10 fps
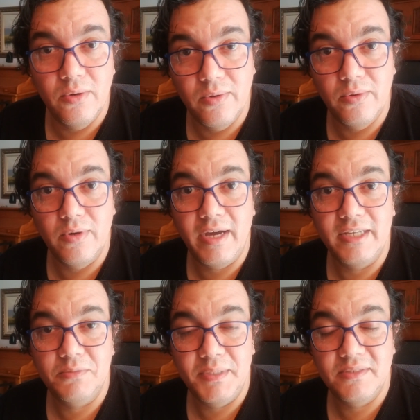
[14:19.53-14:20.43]
o
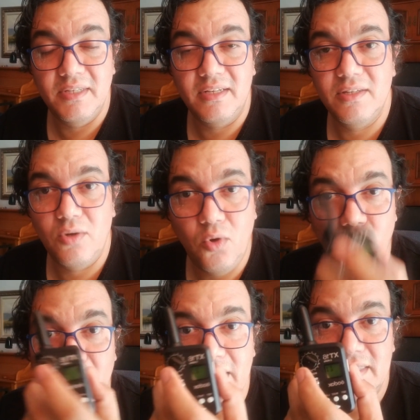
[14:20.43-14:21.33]
High Speed Sync
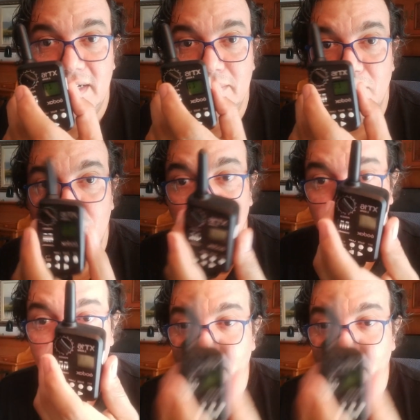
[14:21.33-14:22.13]
con este remoto.